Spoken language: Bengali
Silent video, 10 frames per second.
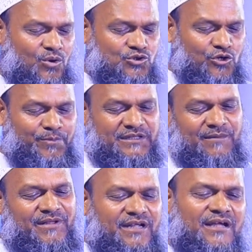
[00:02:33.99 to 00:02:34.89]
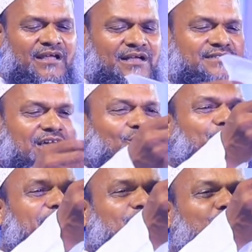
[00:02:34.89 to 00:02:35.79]
কচুর পাতা মানে যার
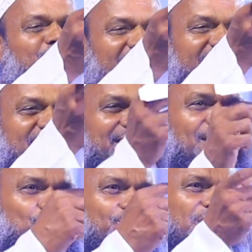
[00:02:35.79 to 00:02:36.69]
উপরে একটু পানি থাকে একটু